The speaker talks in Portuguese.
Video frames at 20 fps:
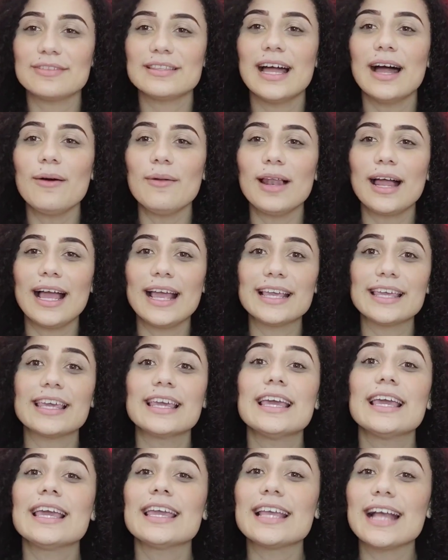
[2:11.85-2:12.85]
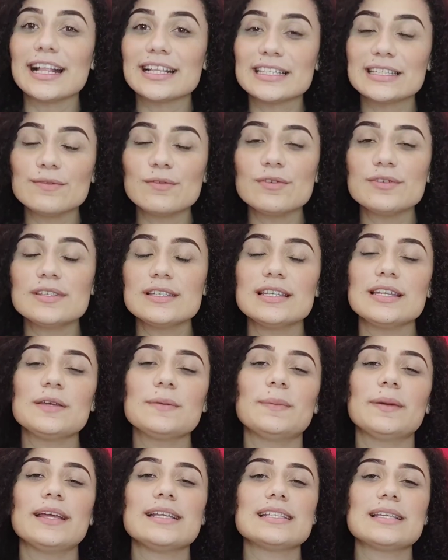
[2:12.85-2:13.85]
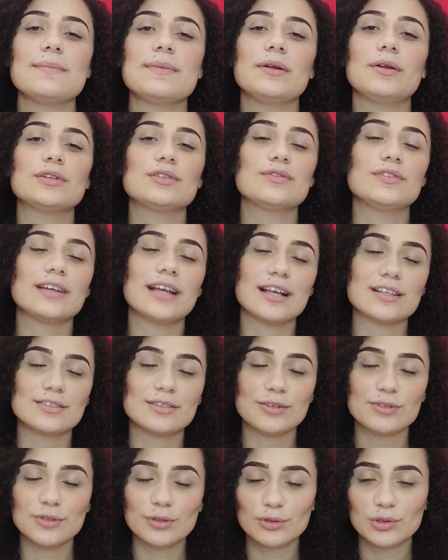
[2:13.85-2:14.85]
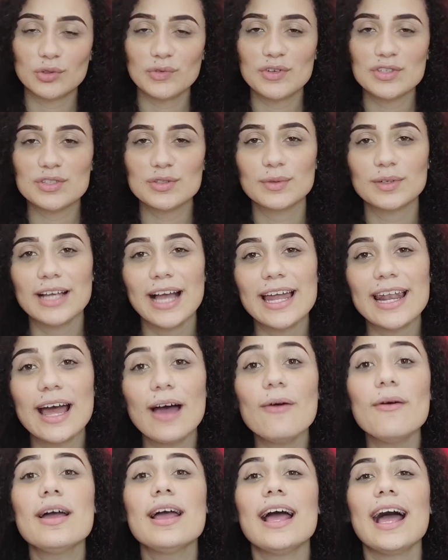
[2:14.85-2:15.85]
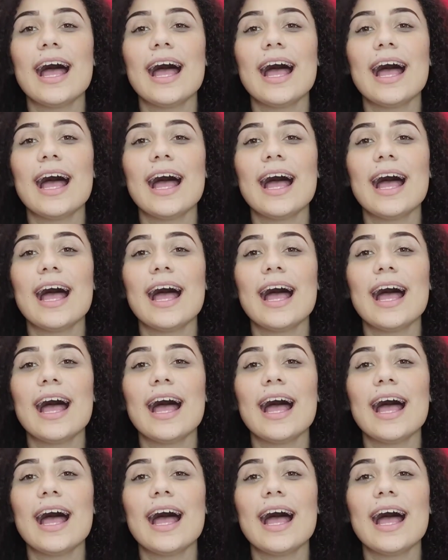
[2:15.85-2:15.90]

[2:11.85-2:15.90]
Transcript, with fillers: dá o like e ativa o sininho para receber notificações de outros vídeos no canal.